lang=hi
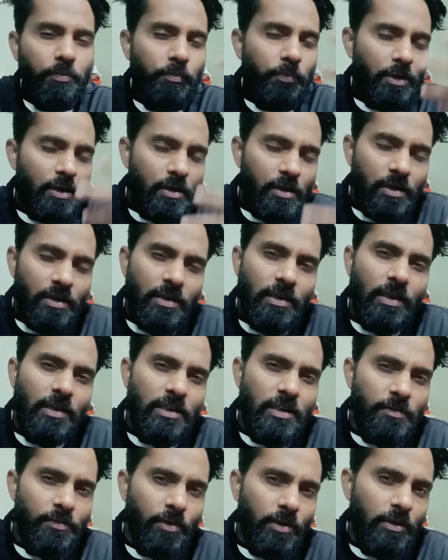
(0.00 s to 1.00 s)
परिस्थिति
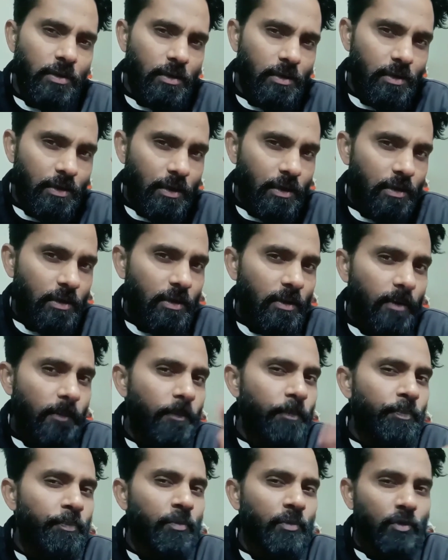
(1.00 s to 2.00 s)
अजीब सी चलती रहती है
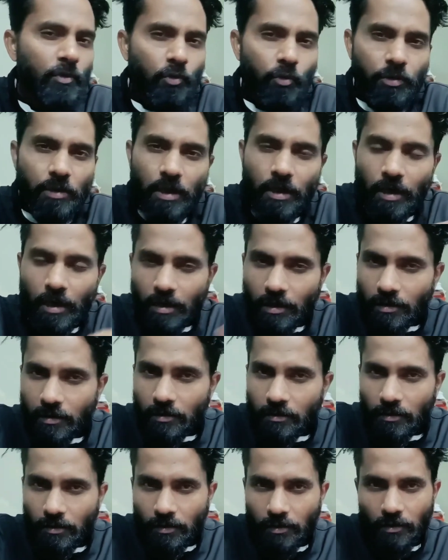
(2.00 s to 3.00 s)
तो उसके कारण
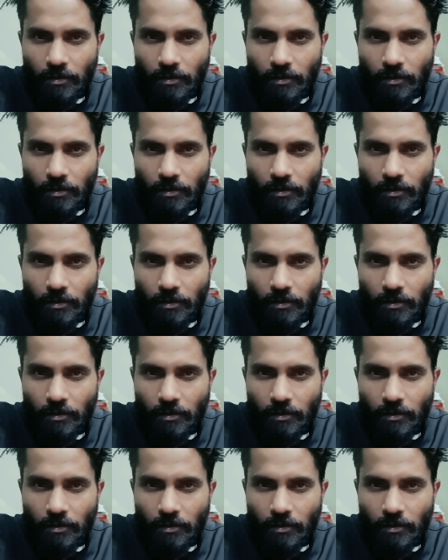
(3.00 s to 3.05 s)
